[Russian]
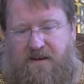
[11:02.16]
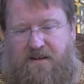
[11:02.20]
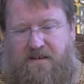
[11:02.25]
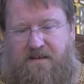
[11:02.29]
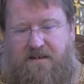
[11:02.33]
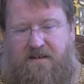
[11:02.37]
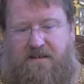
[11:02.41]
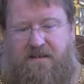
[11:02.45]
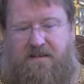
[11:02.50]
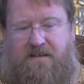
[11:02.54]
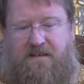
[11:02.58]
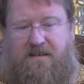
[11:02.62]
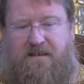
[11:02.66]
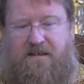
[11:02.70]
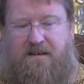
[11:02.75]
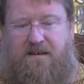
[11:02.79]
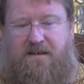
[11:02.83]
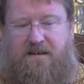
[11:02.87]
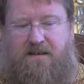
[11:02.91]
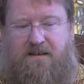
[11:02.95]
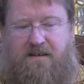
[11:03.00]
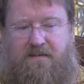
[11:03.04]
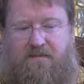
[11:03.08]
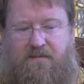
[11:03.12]
важно
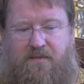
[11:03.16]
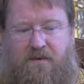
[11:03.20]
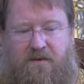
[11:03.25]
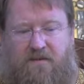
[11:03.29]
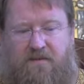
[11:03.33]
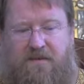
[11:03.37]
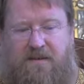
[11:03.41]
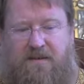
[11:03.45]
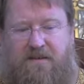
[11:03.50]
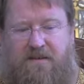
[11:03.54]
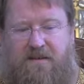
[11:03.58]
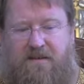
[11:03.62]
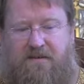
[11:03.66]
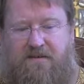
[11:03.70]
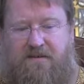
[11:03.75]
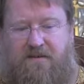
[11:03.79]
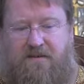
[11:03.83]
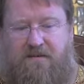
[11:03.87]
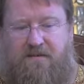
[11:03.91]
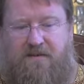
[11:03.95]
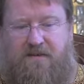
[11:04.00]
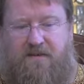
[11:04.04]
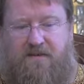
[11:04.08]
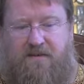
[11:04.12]
помнить о
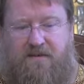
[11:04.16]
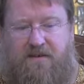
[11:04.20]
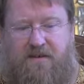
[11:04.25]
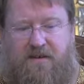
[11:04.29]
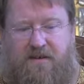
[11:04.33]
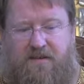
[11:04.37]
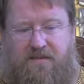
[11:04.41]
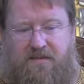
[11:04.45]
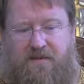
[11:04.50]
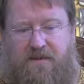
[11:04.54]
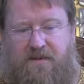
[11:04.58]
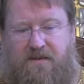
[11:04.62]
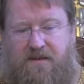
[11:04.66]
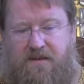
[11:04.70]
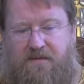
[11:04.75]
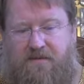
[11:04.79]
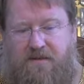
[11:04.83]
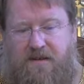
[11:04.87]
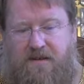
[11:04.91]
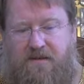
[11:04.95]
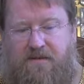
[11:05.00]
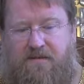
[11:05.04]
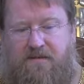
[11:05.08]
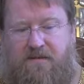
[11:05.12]
том, что Господь
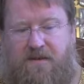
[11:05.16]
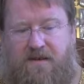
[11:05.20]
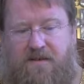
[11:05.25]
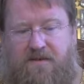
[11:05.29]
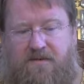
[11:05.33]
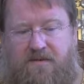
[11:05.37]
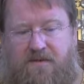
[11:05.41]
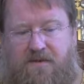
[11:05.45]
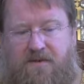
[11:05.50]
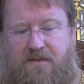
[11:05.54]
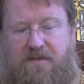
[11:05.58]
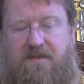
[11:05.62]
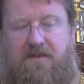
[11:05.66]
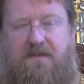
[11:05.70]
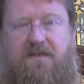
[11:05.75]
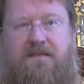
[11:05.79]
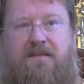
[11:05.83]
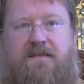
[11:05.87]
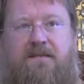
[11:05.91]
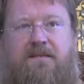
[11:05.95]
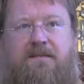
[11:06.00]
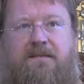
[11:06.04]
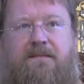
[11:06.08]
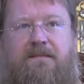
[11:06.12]
нам дает
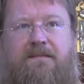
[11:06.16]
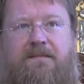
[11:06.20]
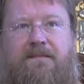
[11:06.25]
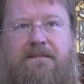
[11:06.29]
возможности.